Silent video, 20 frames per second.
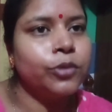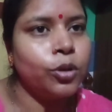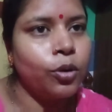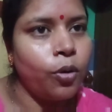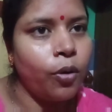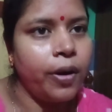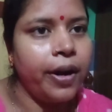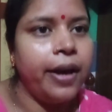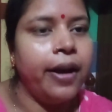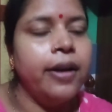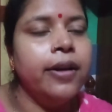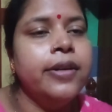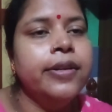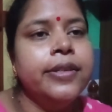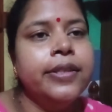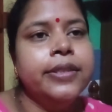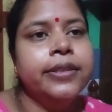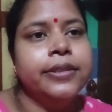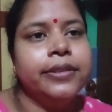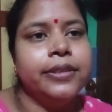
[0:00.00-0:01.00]
করা
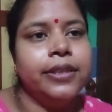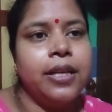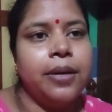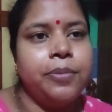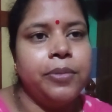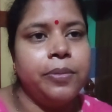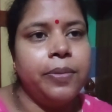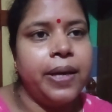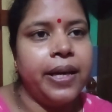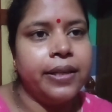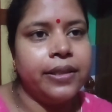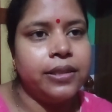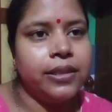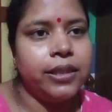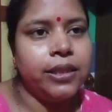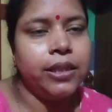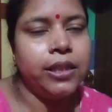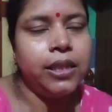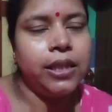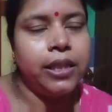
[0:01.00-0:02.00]
যে আমি
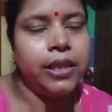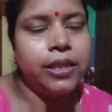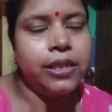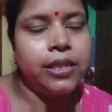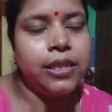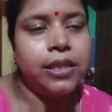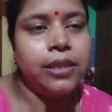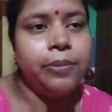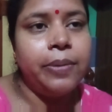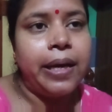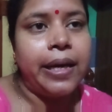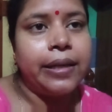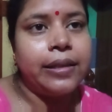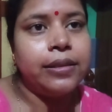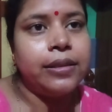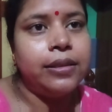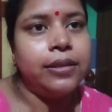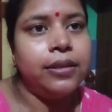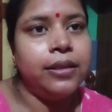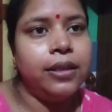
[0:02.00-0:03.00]
ভ্যাকসিন নিয়েছি
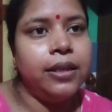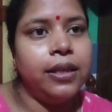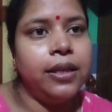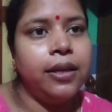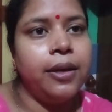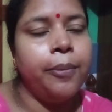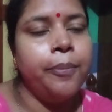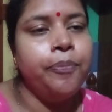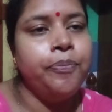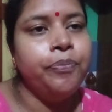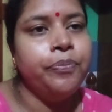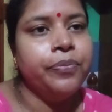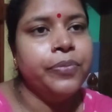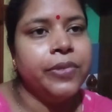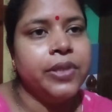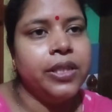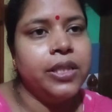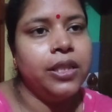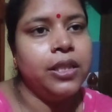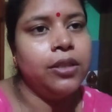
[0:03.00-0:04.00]
ভ্যাকসিন
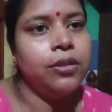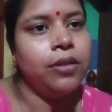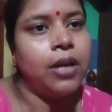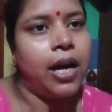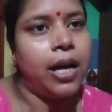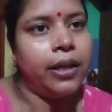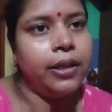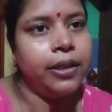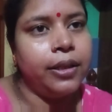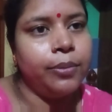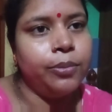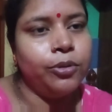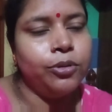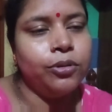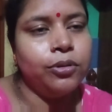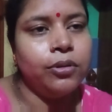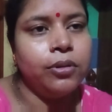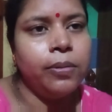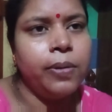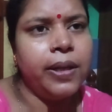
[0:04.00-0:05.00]
নিয়েছি কিন্তু হাতে
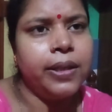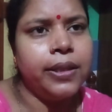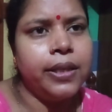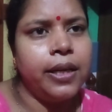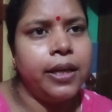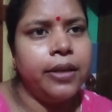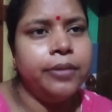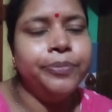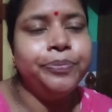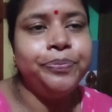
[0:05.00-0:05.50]
প্রচণ্ড ব্যথা